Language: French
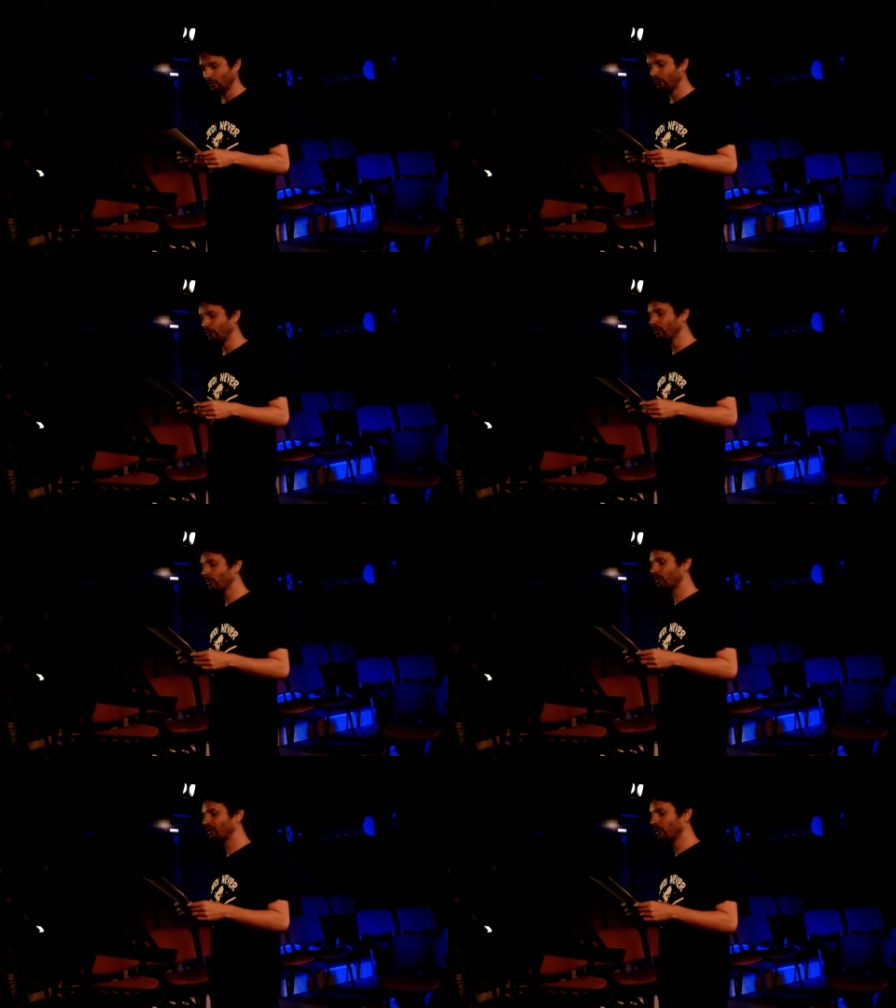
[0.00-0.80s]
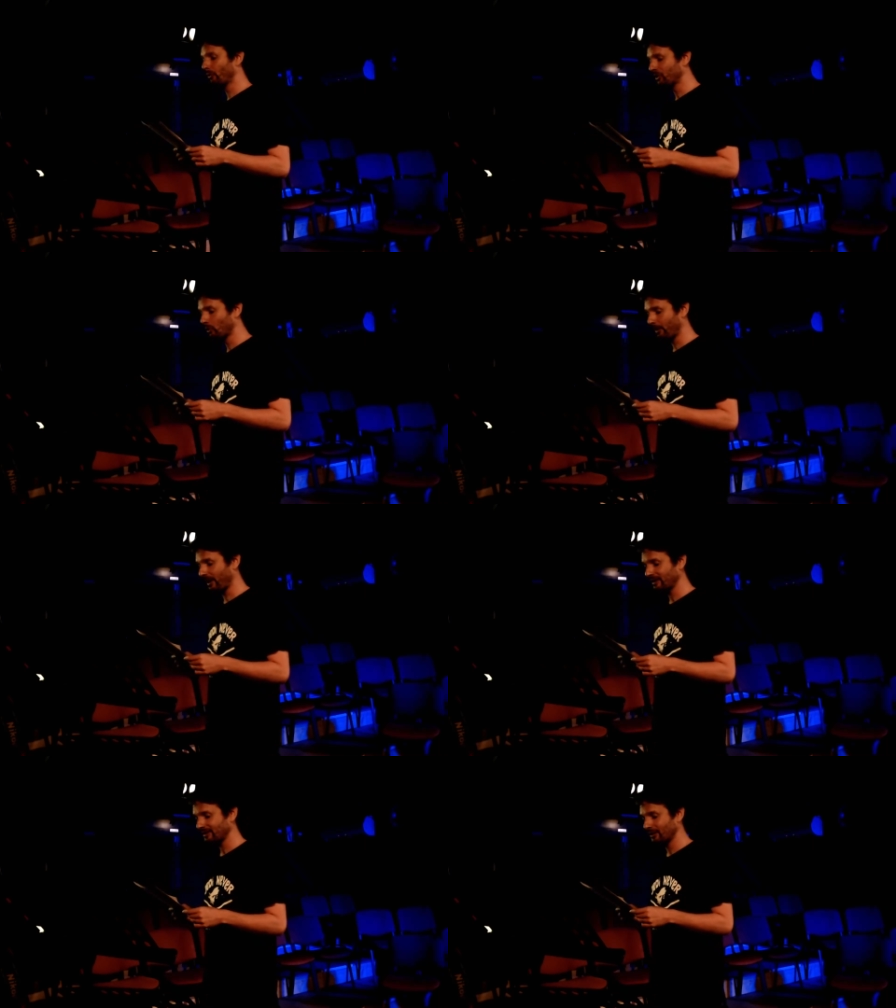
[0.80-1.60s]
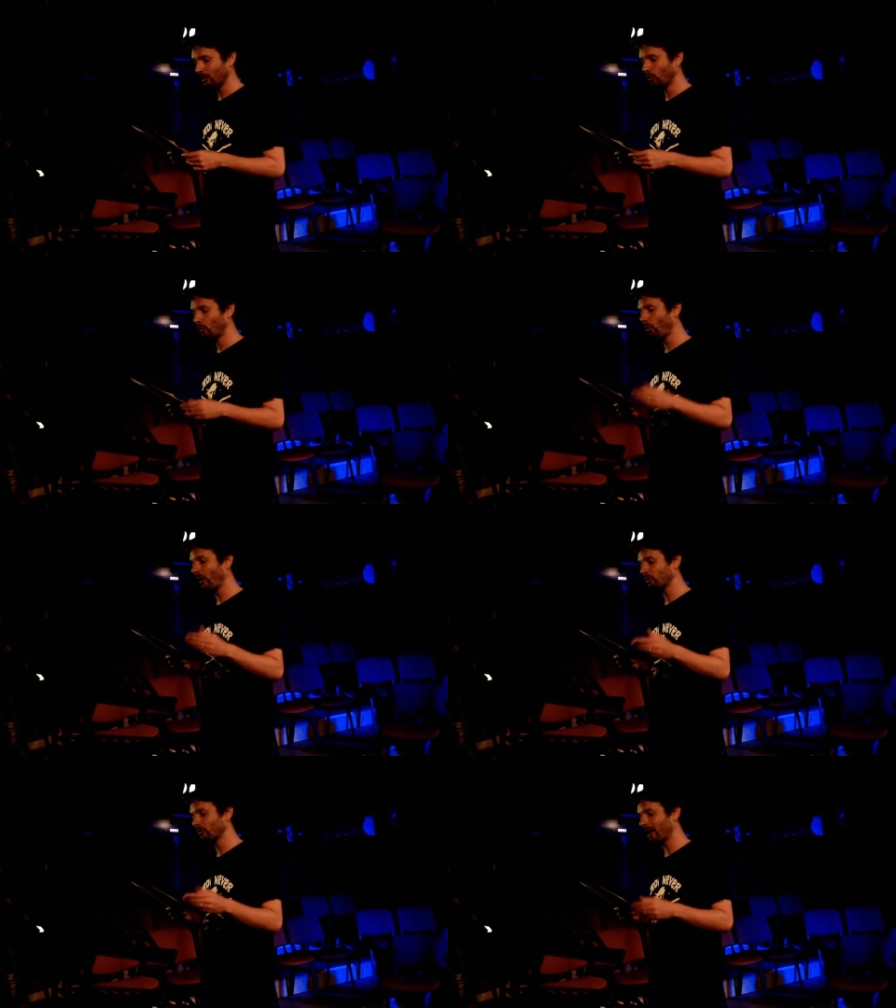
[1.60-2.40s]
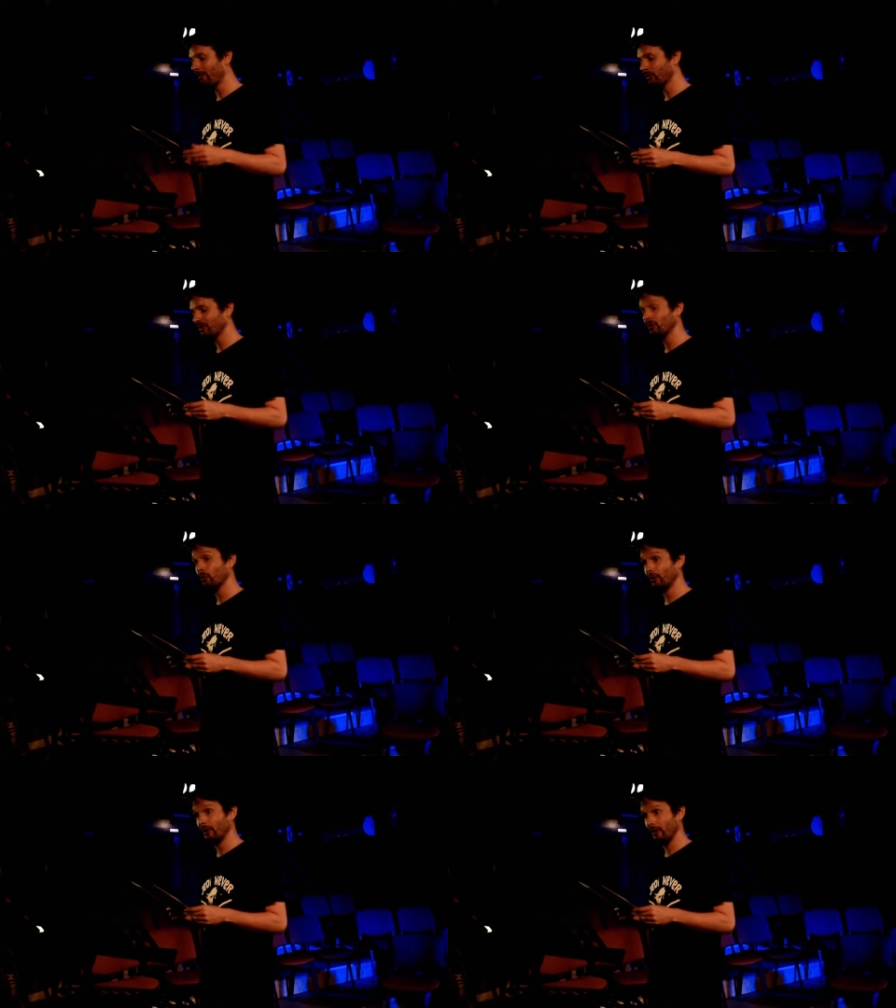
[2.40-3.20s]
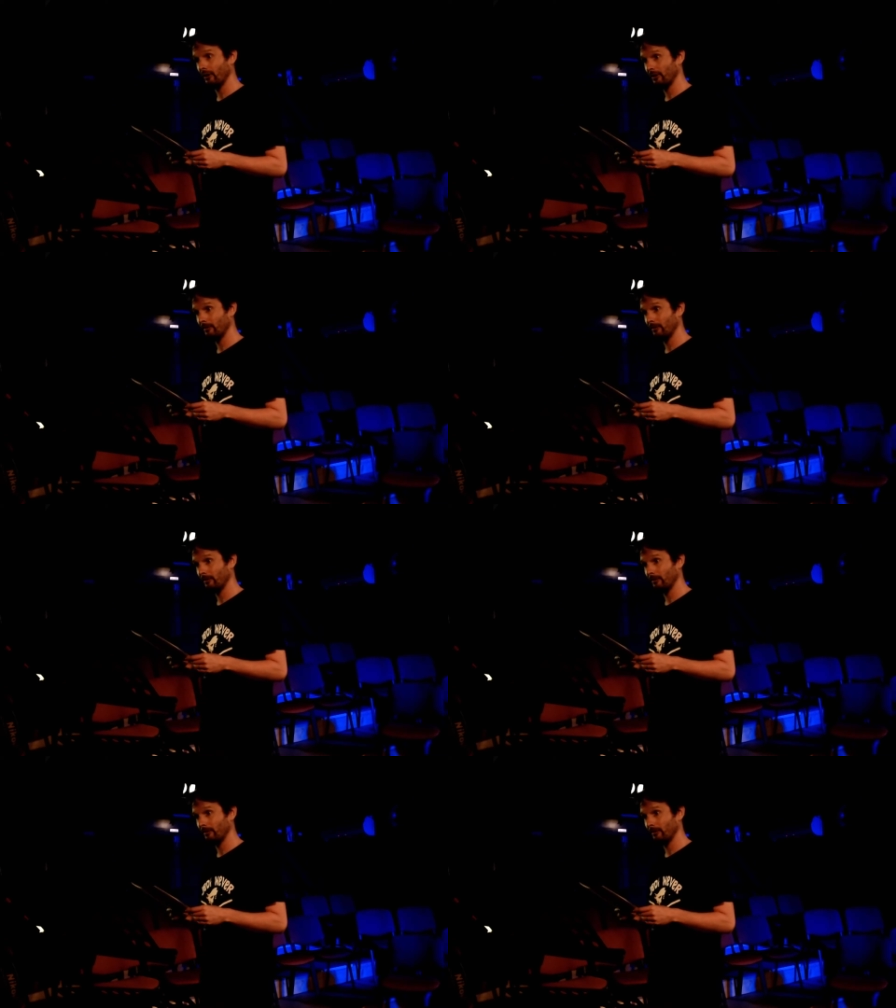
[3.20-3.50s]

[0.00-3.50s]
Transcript: tu voulus que si l'on vit ton prince, l'on courût à ton âme annoncer ton bonheur.